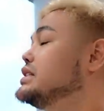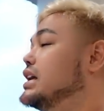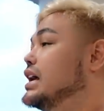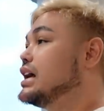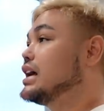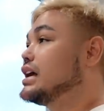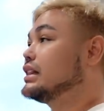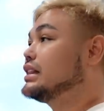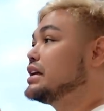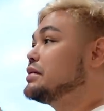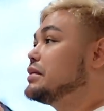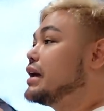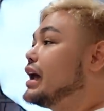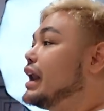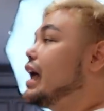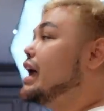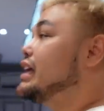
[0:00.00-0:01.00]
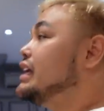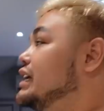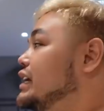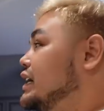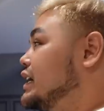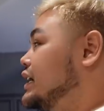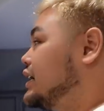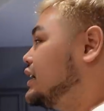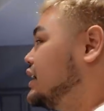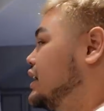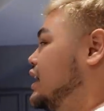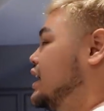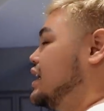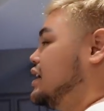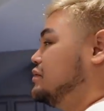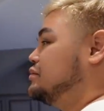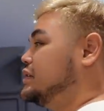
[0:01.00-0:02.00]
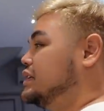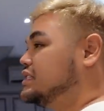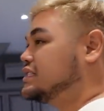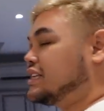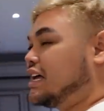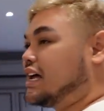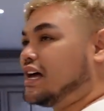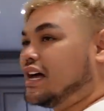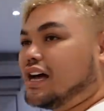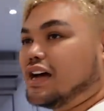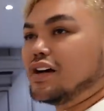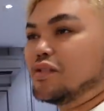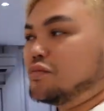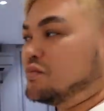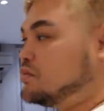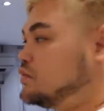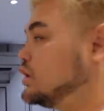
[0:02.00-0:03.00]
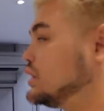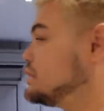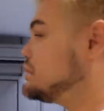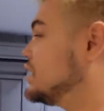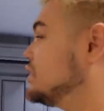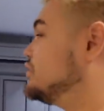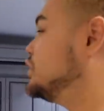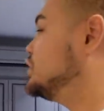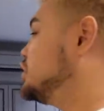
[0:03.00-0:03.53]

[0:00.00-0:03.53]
bisa terima klien, bisa buat tempat